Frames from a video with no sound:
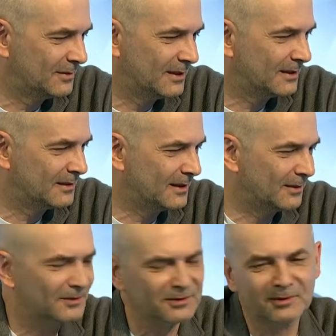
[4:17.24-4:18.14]
я не знаю,
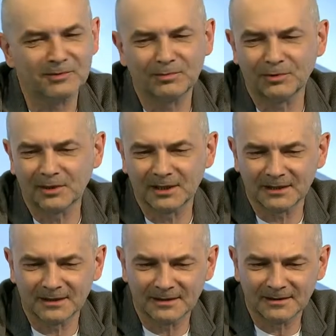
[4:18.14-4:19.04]
очень
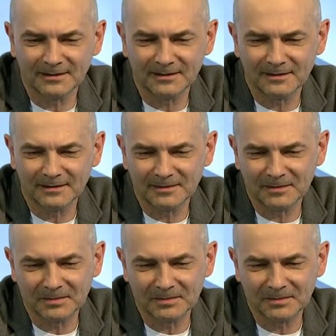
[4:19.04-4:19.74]
глубокая и, и